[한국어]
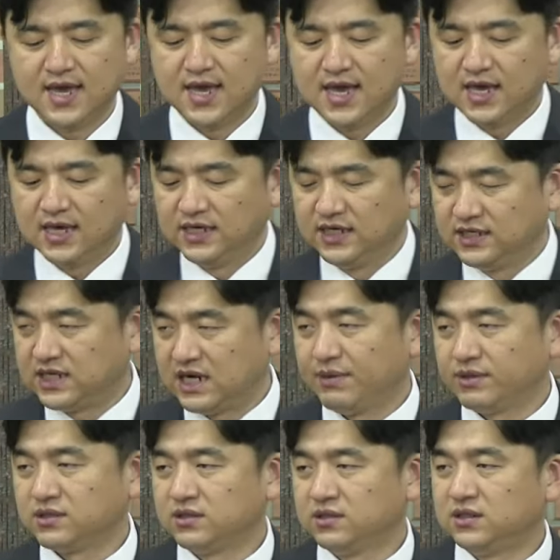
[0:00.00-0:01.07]
이스라엘
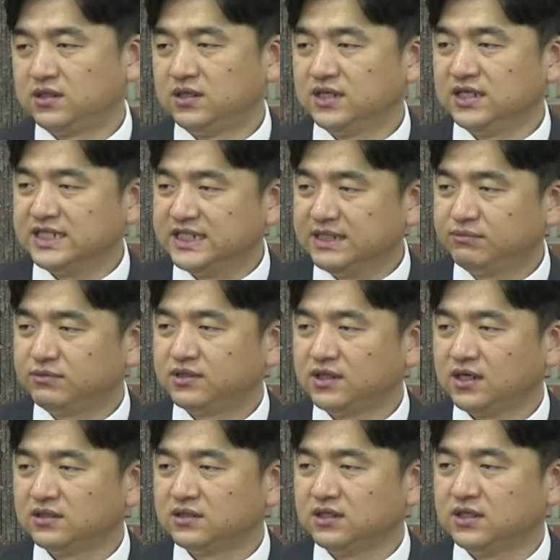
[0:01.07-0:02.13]
백성들을
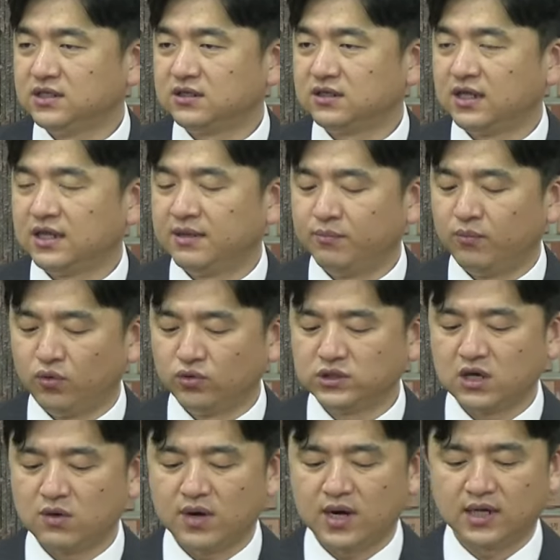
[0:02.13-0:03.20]
이집트에서 이끌어내는
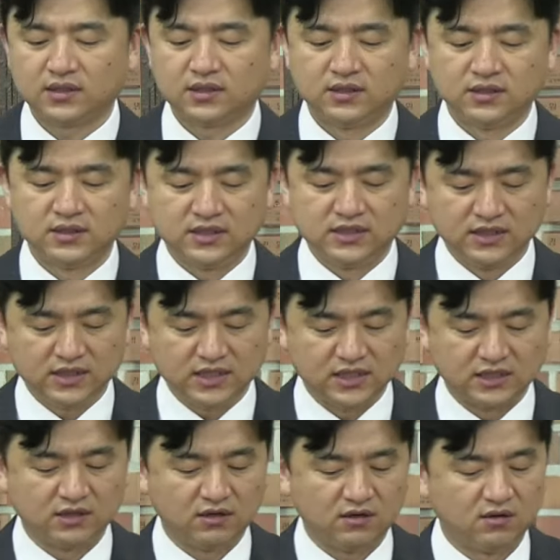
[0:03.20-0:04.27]
모세와 같은 그
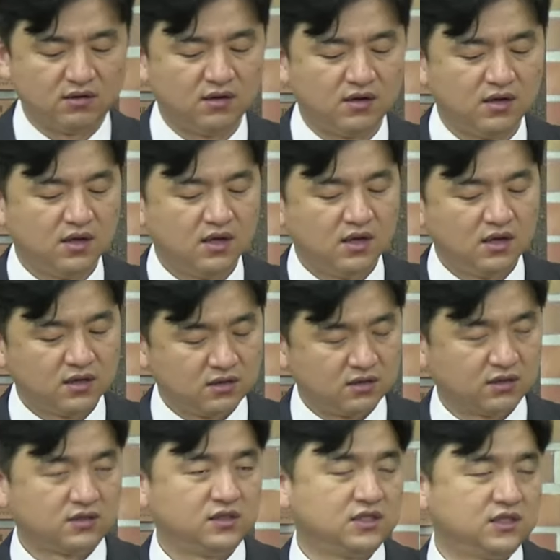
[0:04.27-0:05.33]
기적,
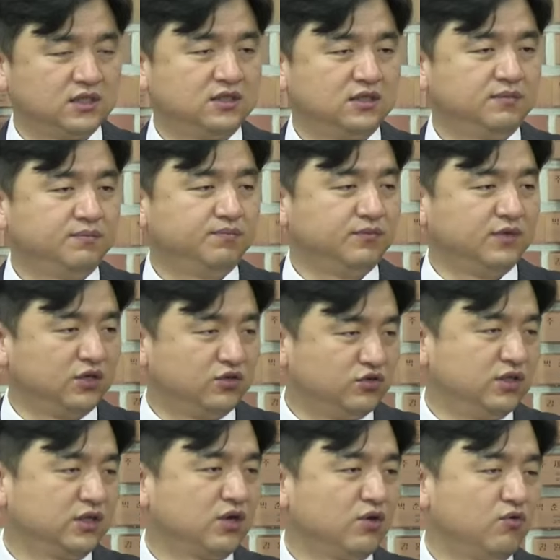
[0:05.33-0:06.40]
그것을 지금
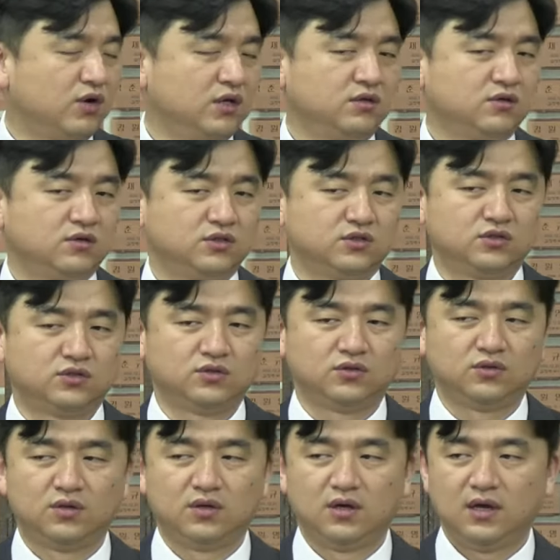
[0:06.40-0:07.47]
예수님께 요구하는 것이죠.
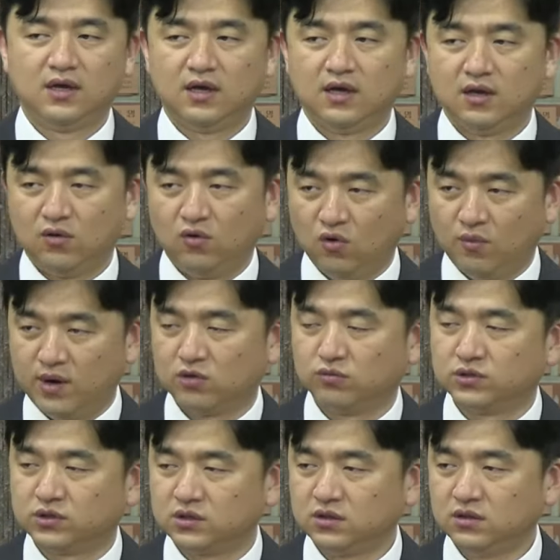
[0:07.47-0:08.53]

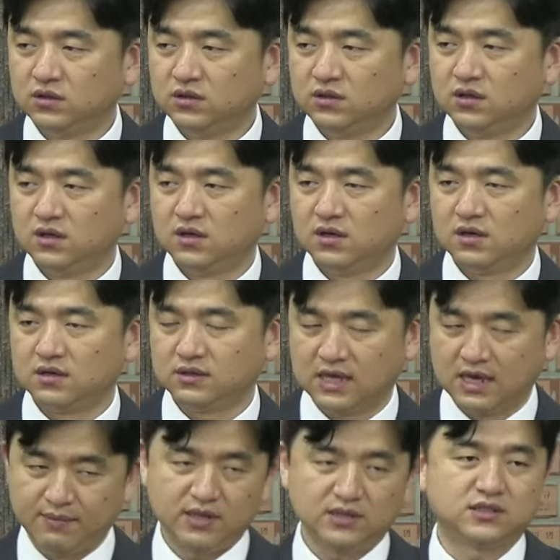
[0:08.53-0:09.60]
로마로부터
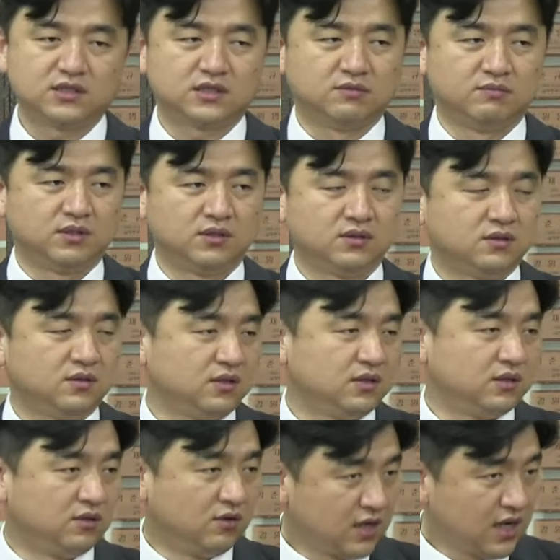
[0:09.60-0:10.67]
개방시키면
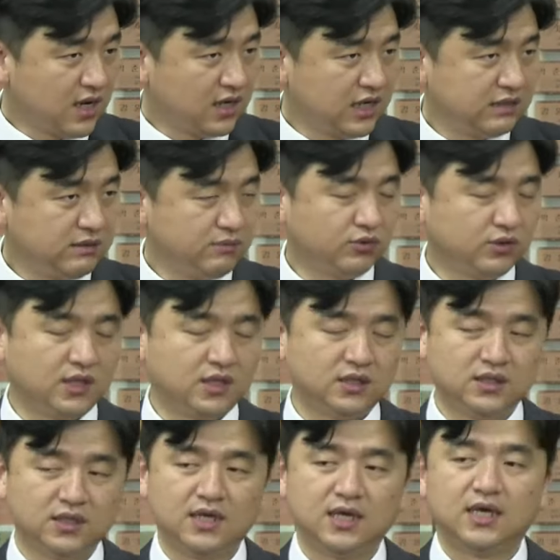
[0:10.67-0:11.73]
너가 하나님이 보낸
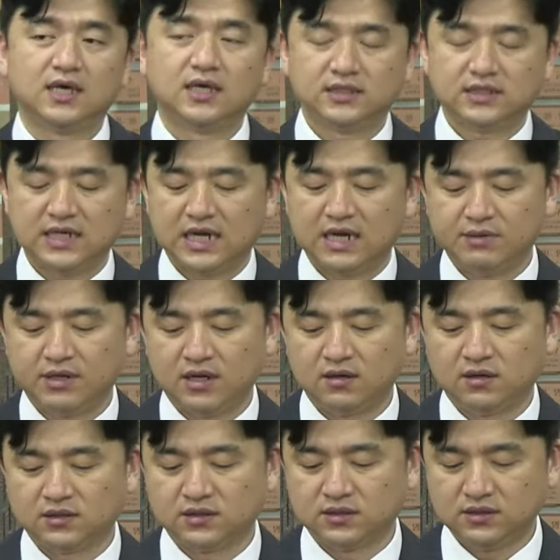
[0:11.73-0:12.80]
사람이라는
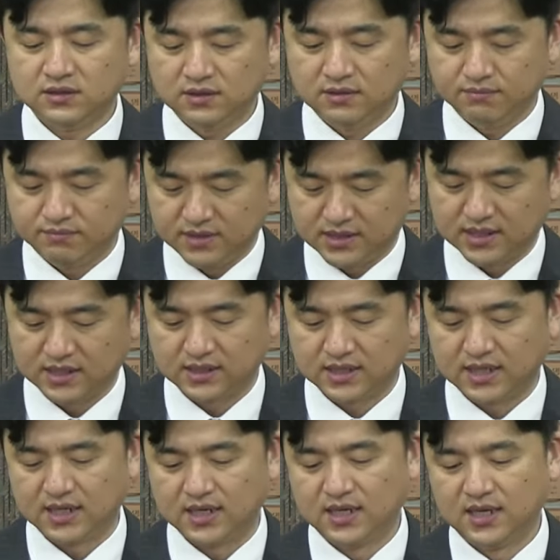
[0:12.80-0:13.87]
것을
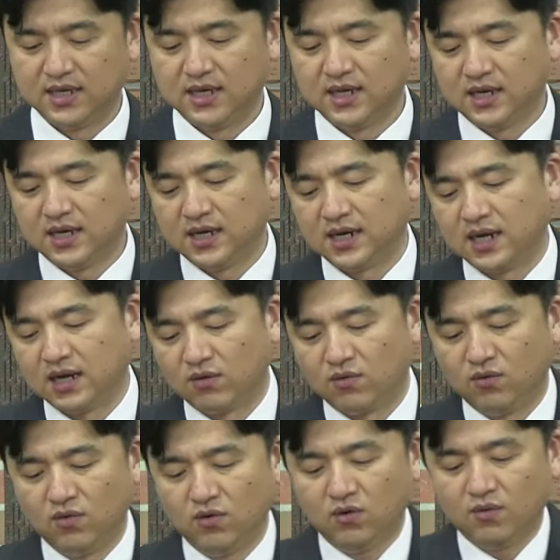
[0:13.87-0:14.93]

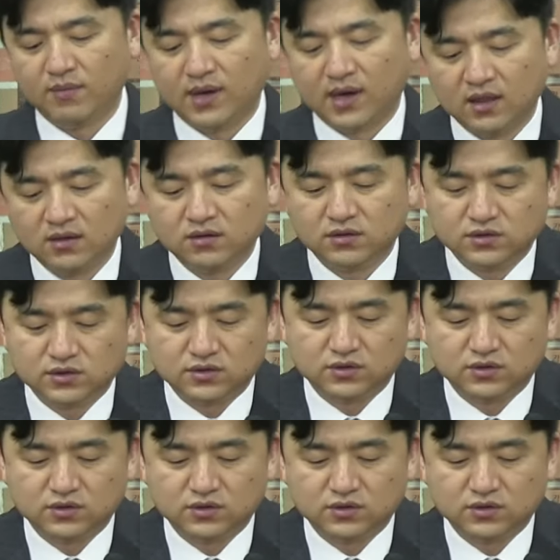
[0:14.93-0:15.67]
믿겠다라고 말하는 것이죠.